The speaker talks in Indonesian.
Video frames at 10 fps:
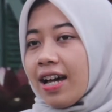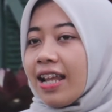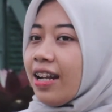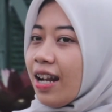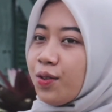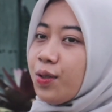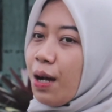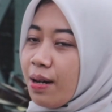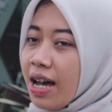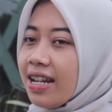kenalin aku
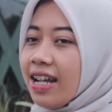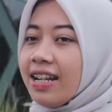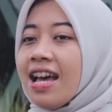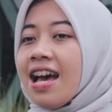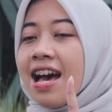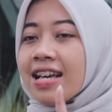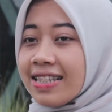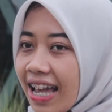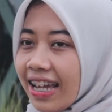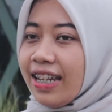Rahma dan
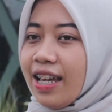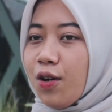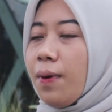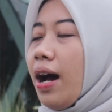siang ini aku